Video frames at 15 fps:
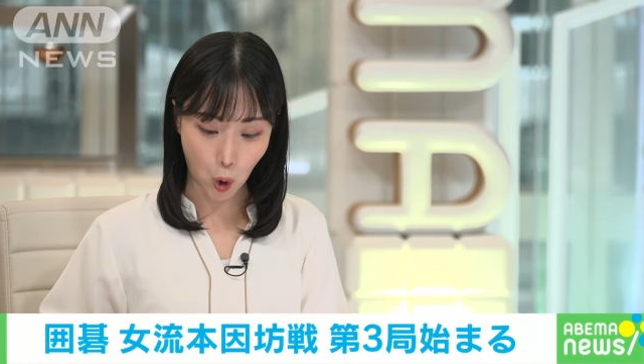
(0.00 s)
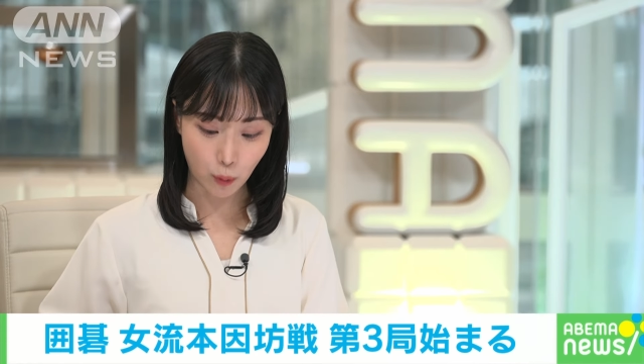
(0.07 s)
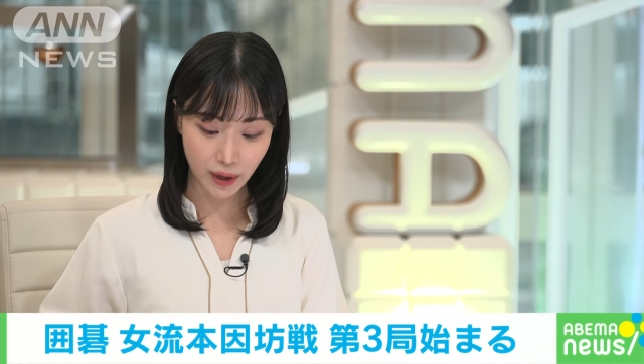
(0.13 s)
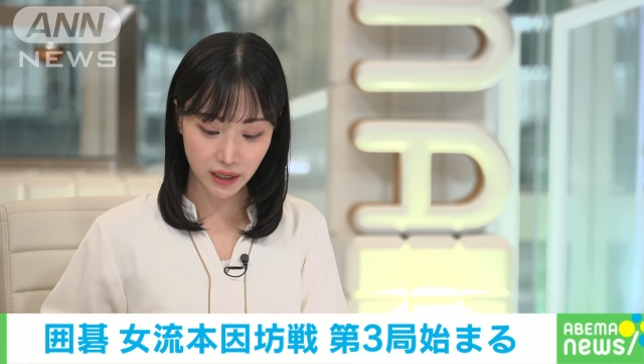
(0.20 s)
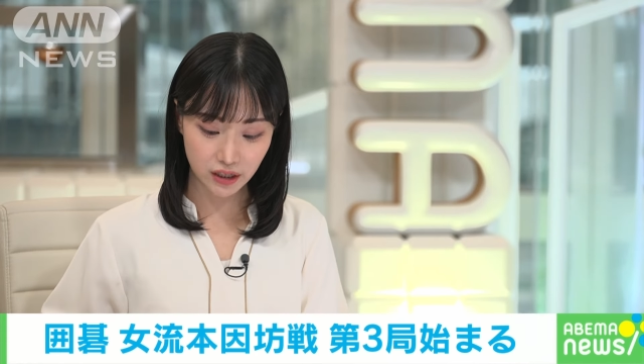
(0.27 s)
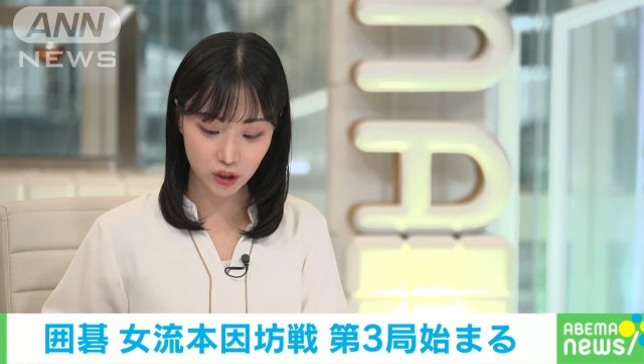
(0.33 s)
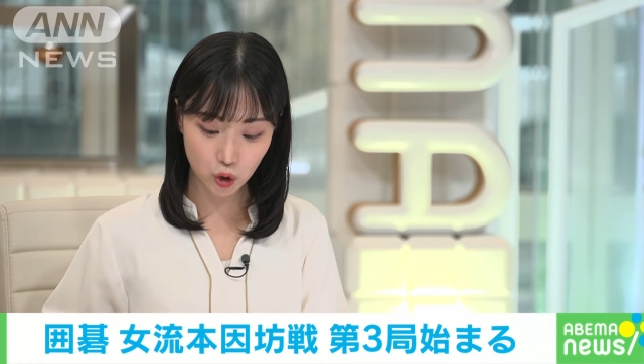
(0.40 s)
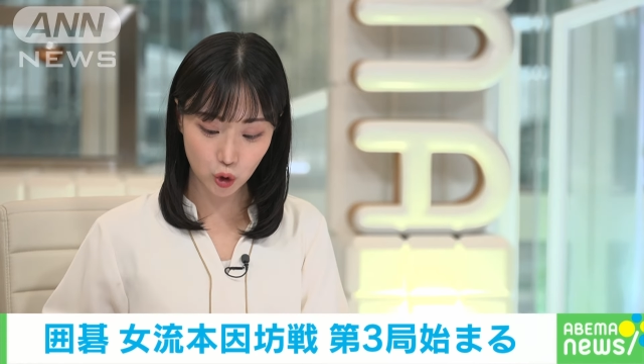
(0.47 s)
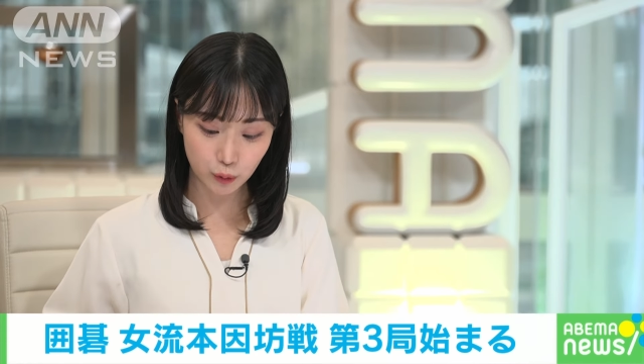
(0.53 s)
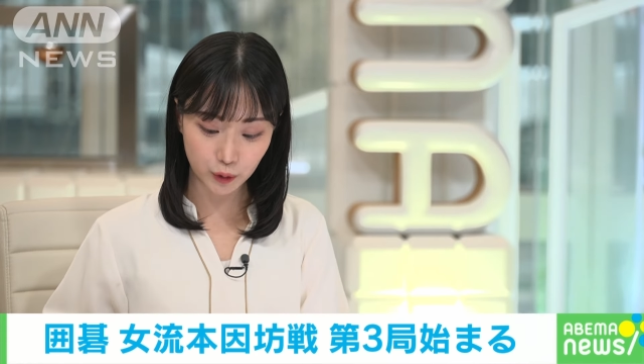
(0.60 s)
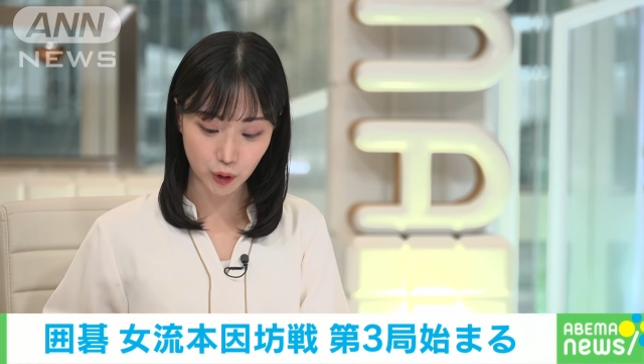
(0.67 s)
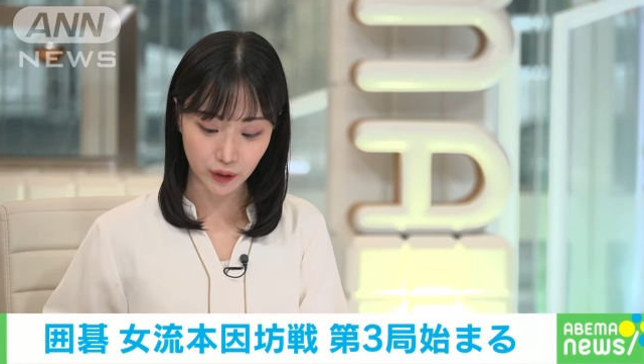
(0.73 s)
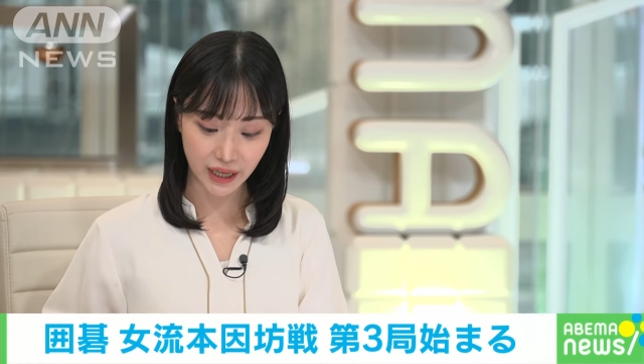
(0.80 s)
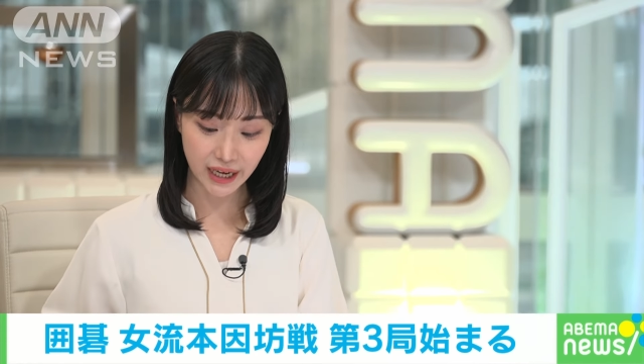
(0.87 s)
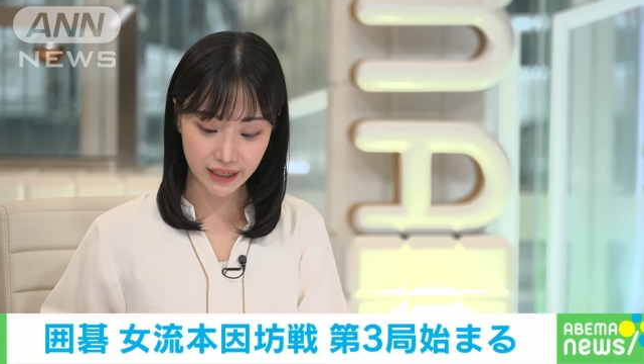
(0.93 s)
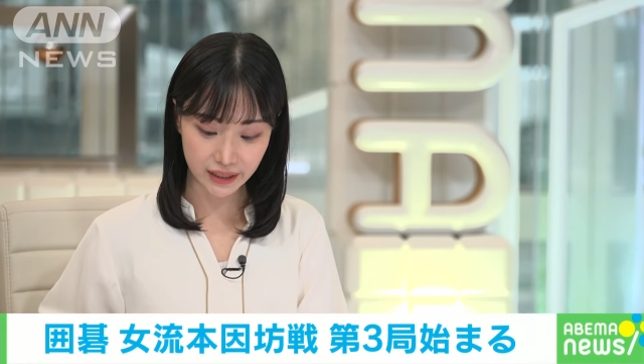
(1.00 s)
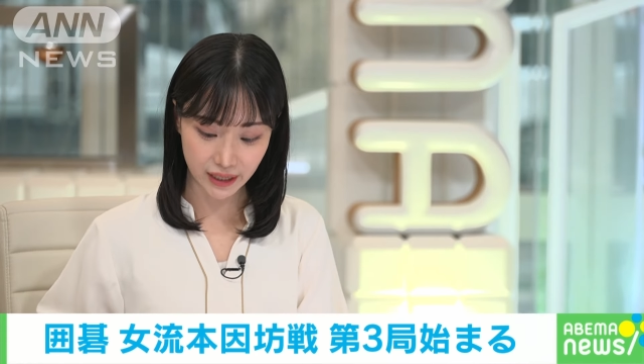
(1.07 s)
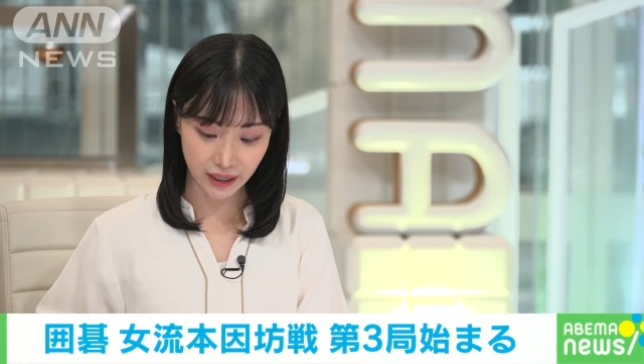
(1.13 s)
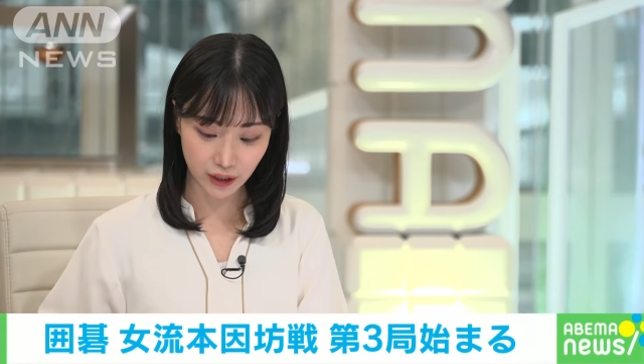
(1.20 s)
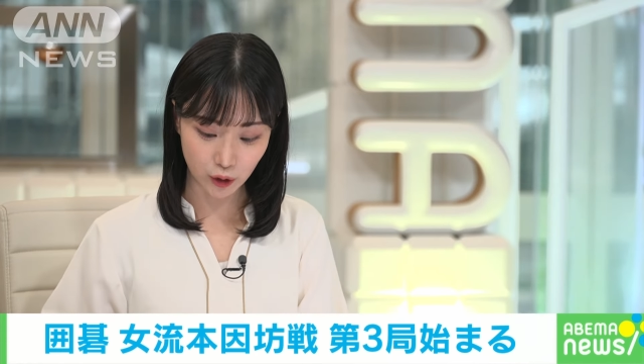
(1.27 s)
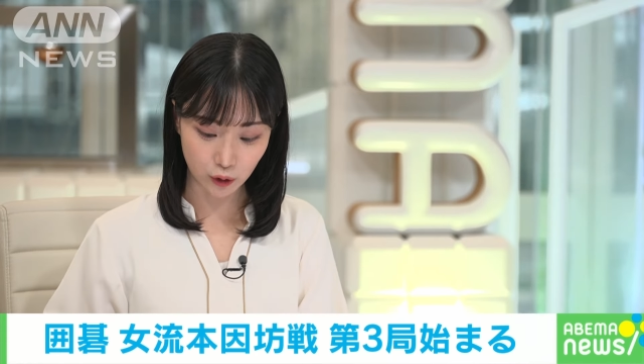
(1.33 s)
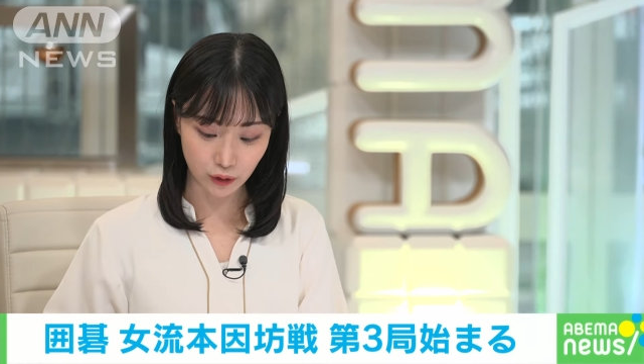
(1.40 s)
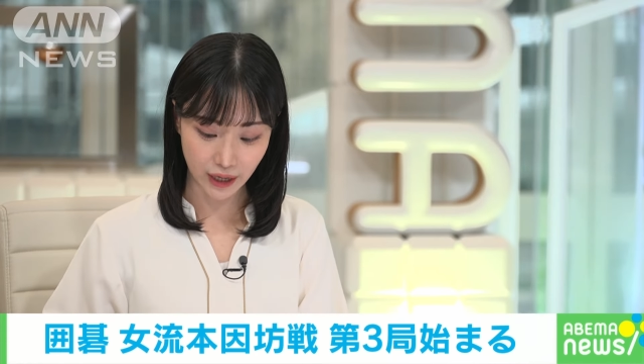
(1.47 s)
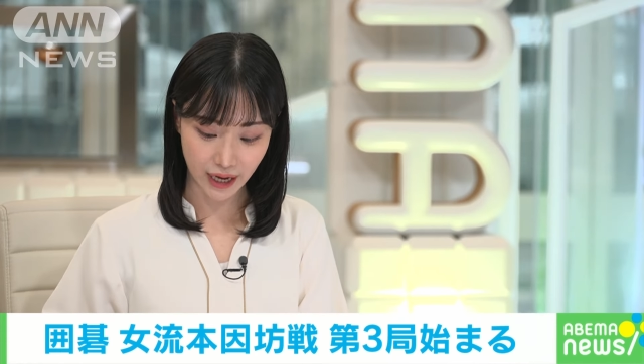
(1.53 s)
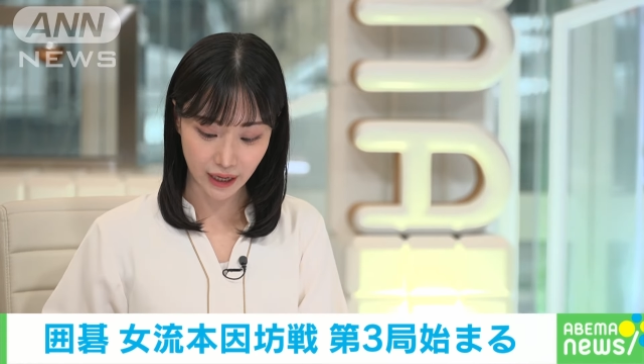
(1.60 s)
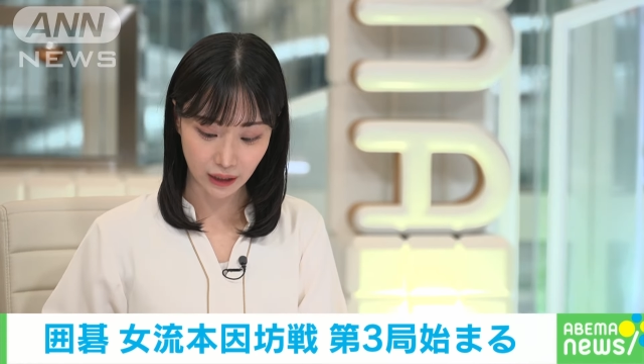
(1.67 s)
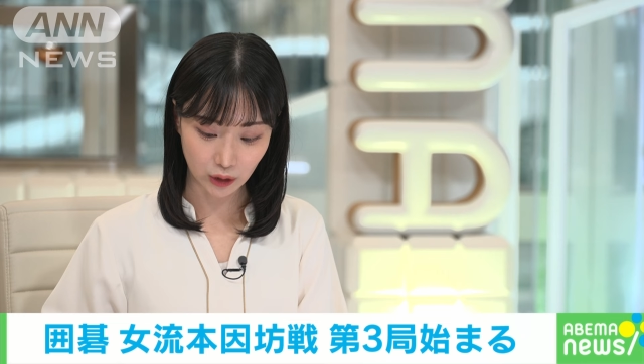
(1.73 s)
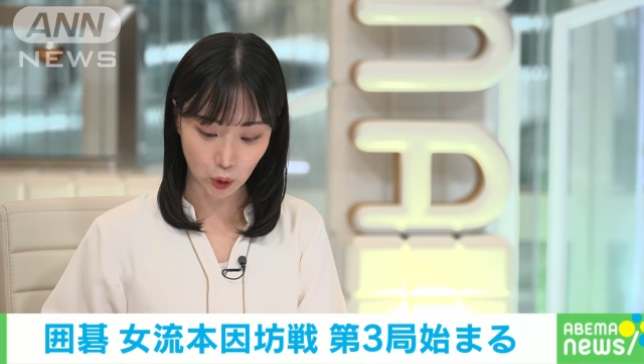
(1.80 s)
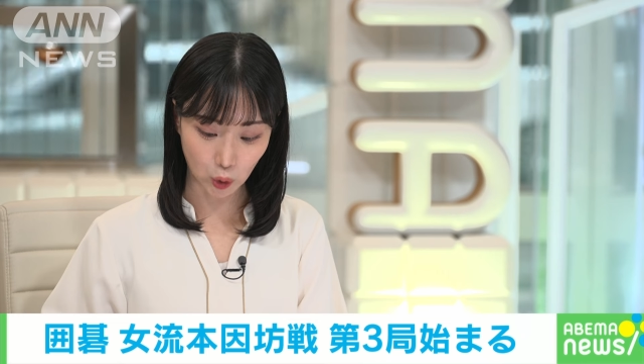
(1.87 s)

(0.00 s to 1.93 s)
五番勝負の第三局が